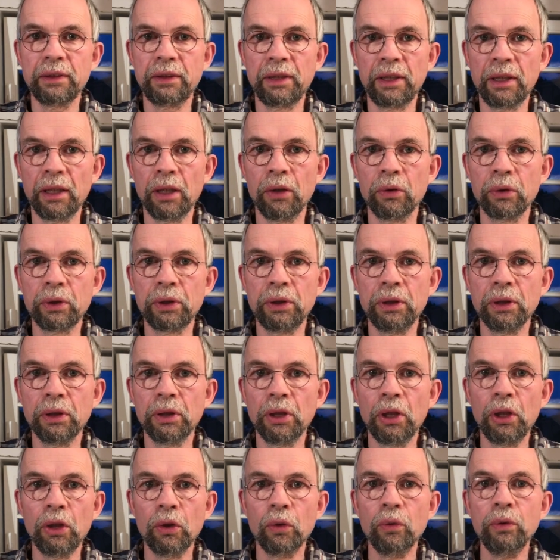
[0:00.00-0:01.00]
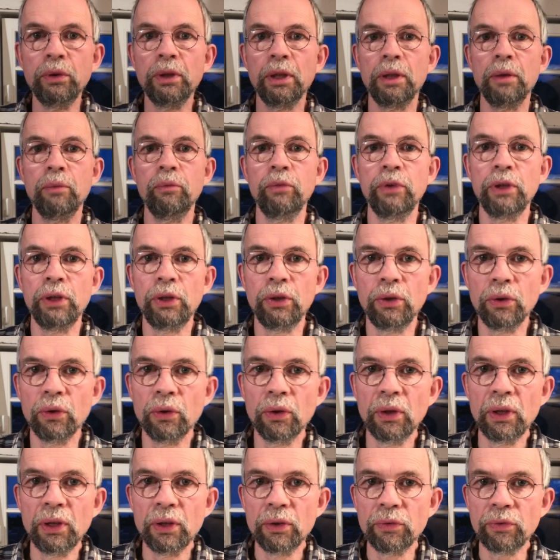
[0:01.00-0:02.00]
der auch hier unter dem Video
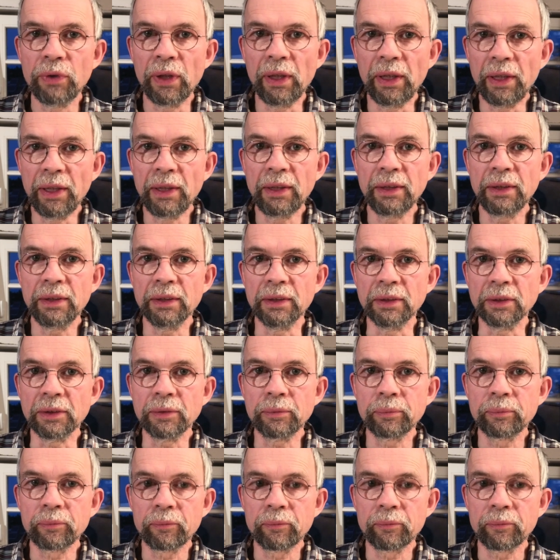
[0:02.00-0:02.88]
verlinkt ist.